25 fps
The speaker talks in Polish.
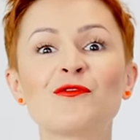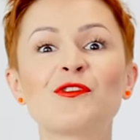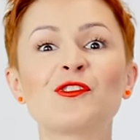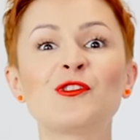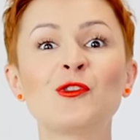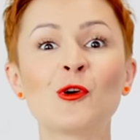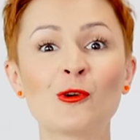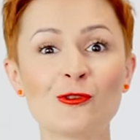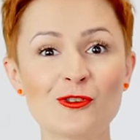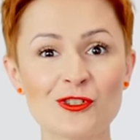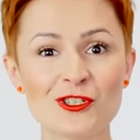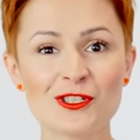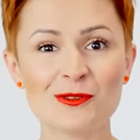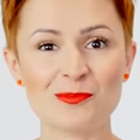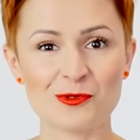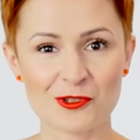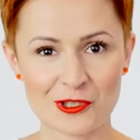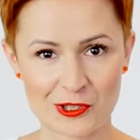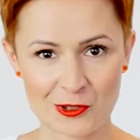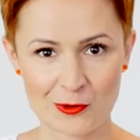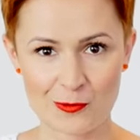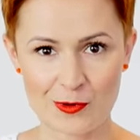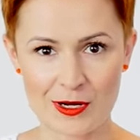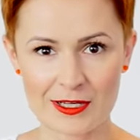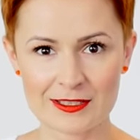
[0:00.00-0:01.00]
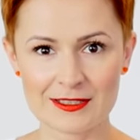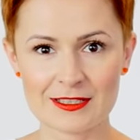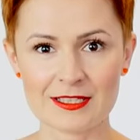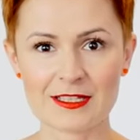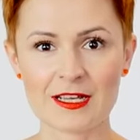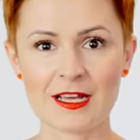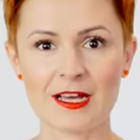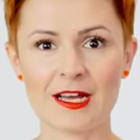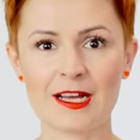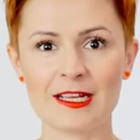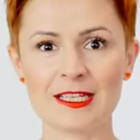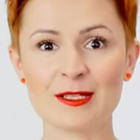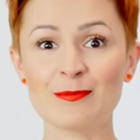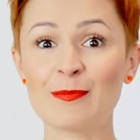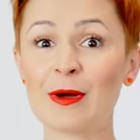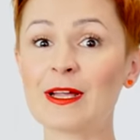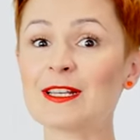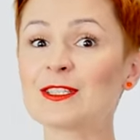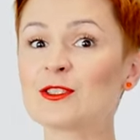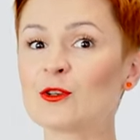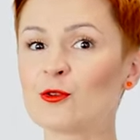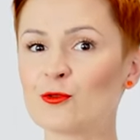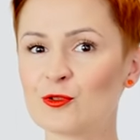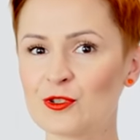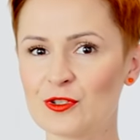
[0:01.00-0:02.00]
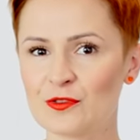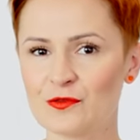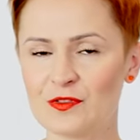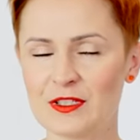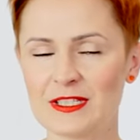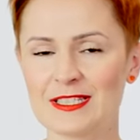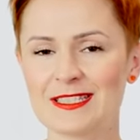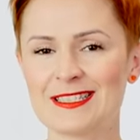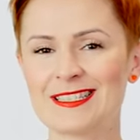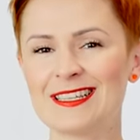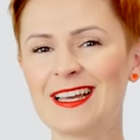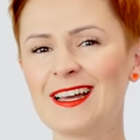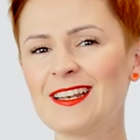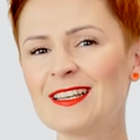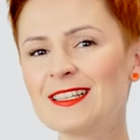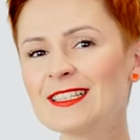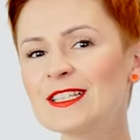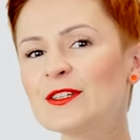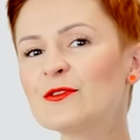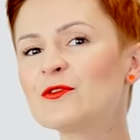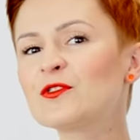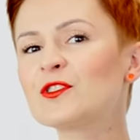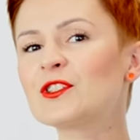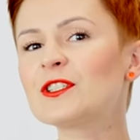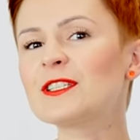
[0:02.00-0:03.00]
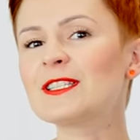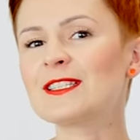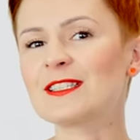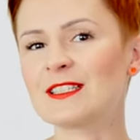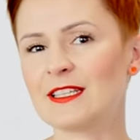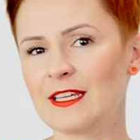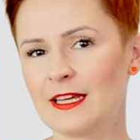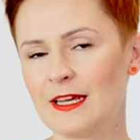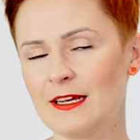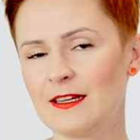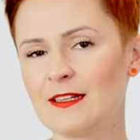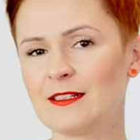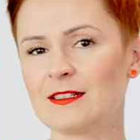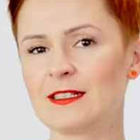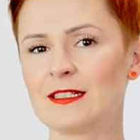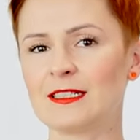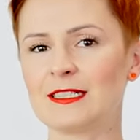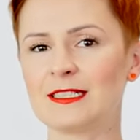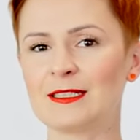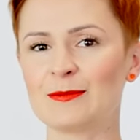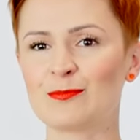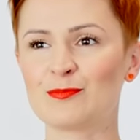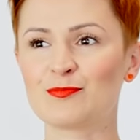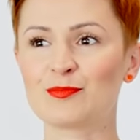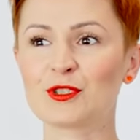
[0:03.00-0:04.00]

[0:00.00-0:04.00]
widoczny przykład e, i bardzo oczywisty, ale nie wszystkie e,